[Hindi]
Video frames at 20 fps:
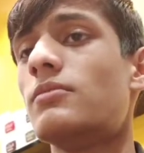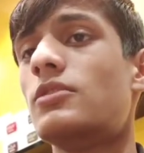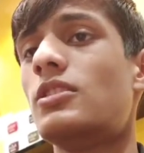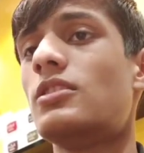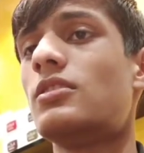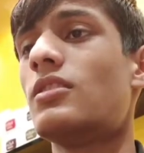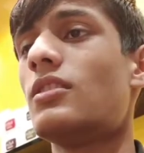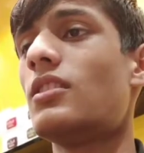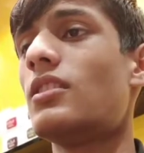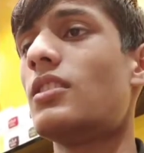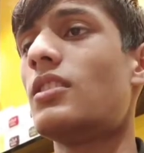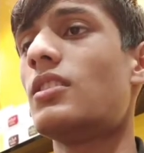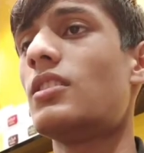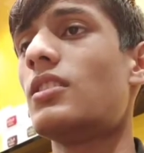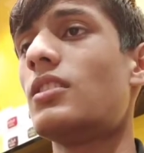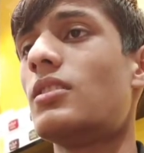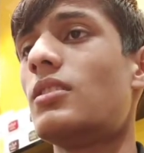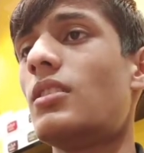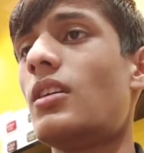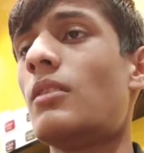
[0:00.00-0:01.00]
इसलिए
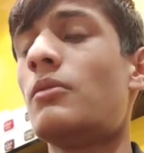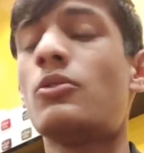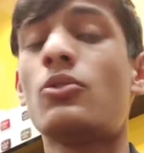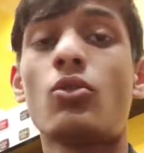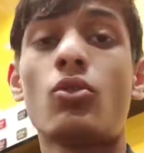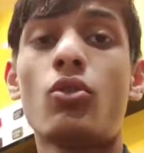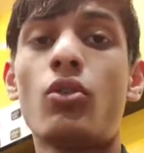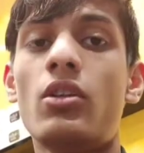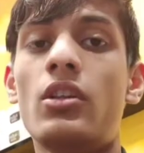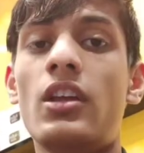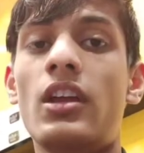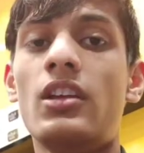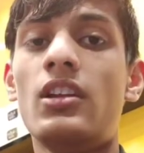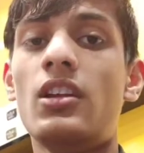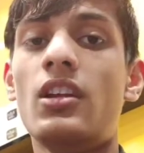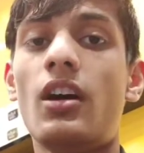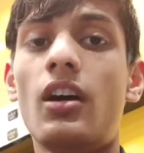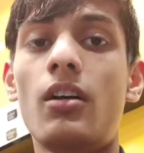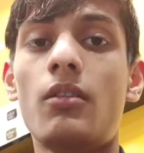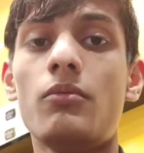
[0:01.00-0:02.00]
अब इसमें कोई ले नहीं
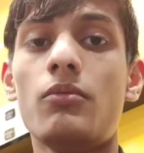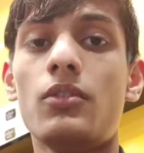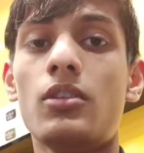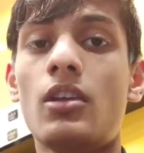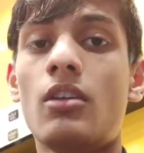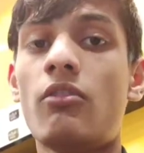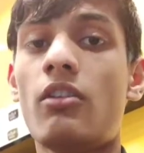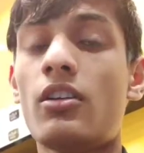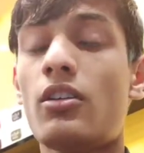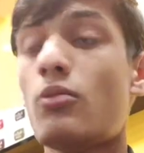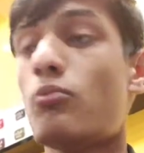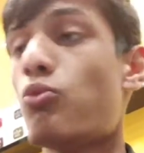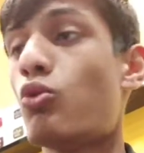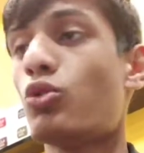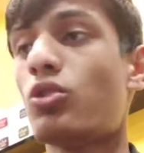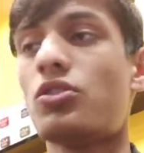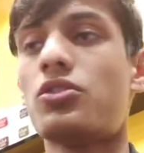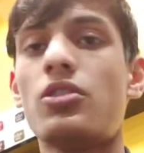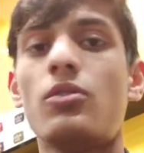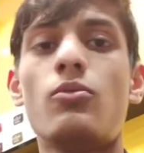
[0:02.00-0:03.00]
रहा ये वैसे बहुत
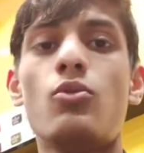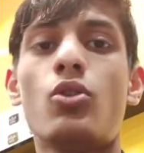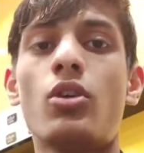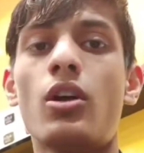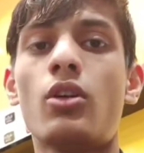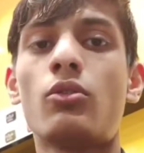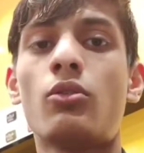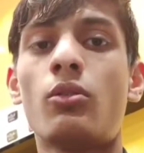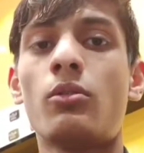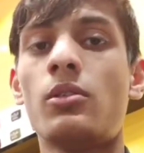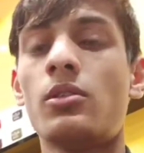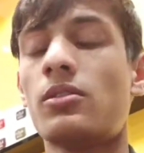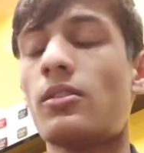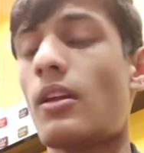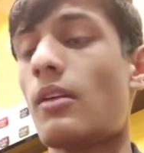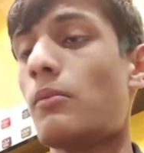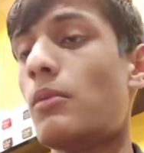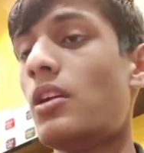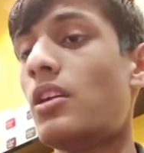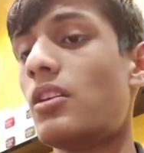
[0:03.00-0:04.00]
अच्छी बुक है अटोनी
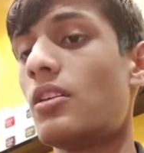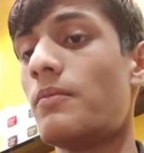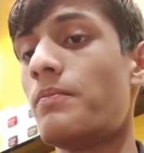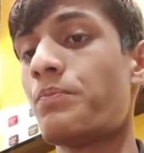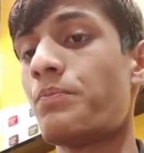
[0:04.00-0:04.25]
सैबिट